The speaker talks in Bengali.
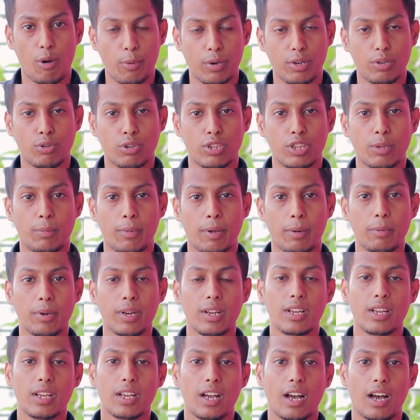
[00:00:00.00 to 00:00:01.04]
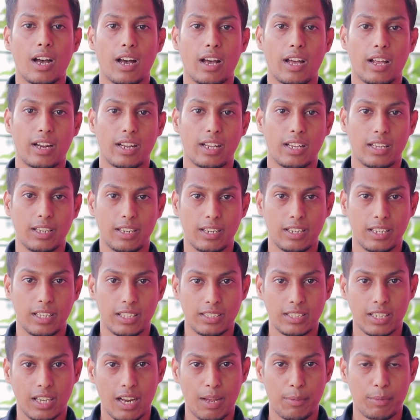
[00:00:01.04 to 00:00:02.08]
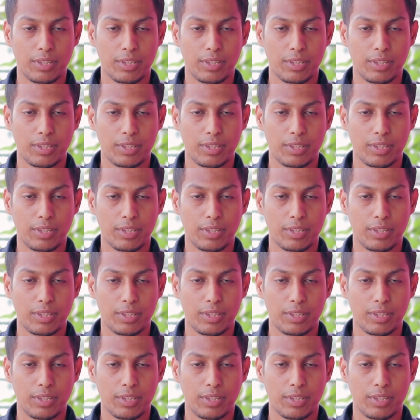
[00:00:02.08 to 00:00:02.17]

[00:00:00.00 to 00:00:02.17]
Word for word: কমেন্ট করতে পারবেন আর এছাড়া